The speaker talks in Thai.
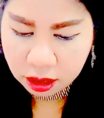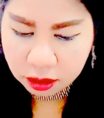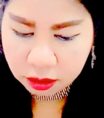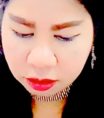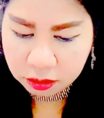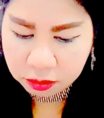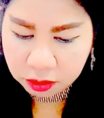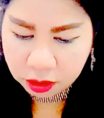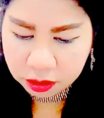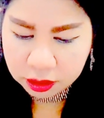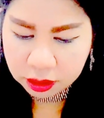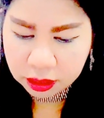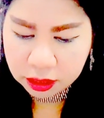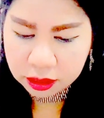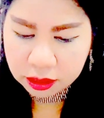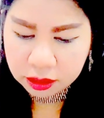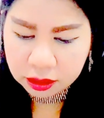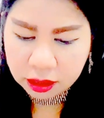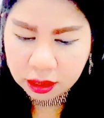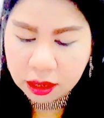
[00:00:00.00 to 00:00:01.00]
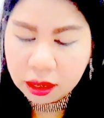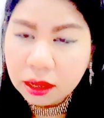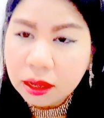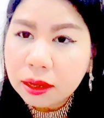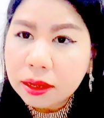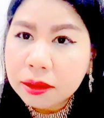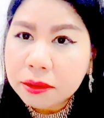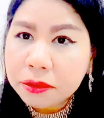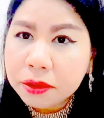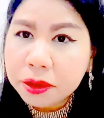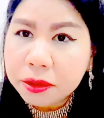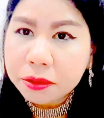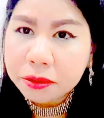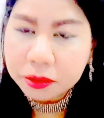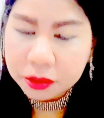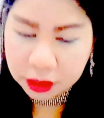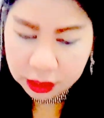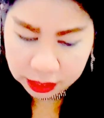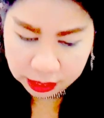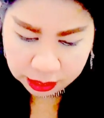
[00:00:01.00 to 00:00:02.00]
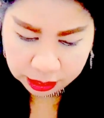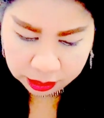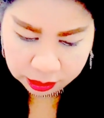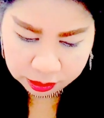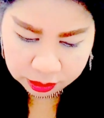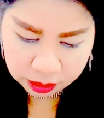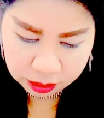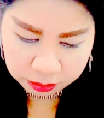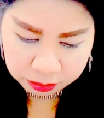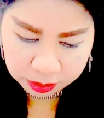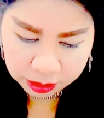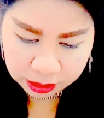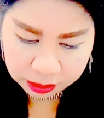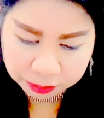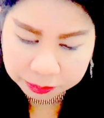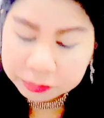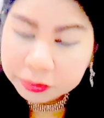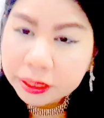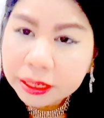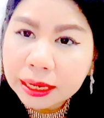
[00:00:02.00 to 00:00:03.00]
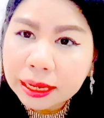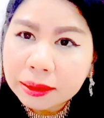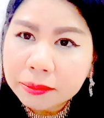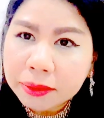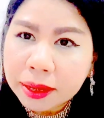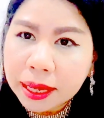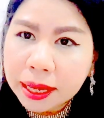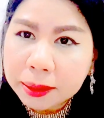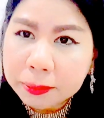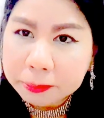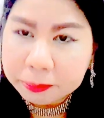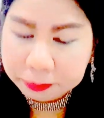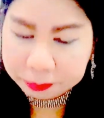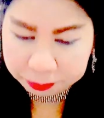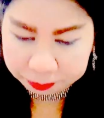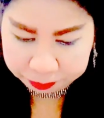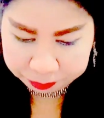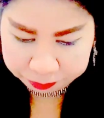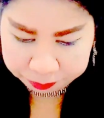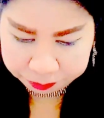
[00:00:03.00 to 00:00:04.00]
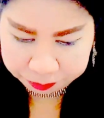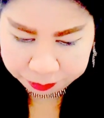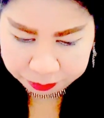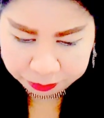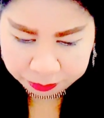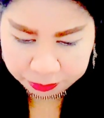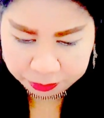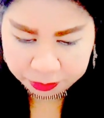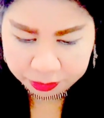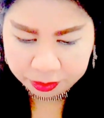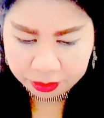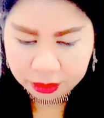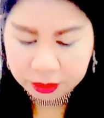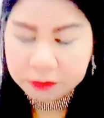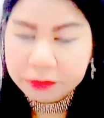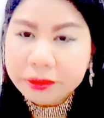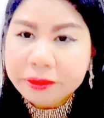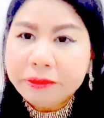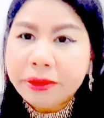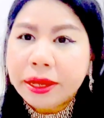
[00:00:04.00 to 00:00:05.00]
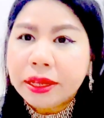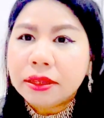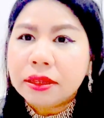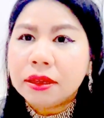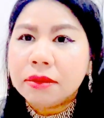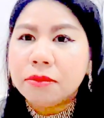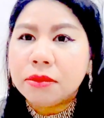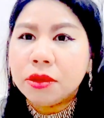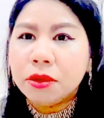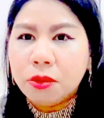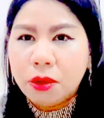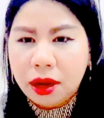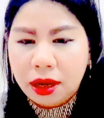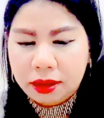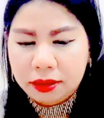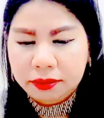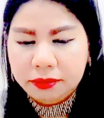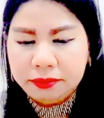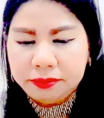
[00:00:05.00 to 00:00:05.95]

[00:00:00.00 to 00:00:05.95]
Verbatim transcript: คุณหมอจะเออรีวิวนะคะ เครื่องประดับมีหลายแบบ เป็นแหวนเสริมดวง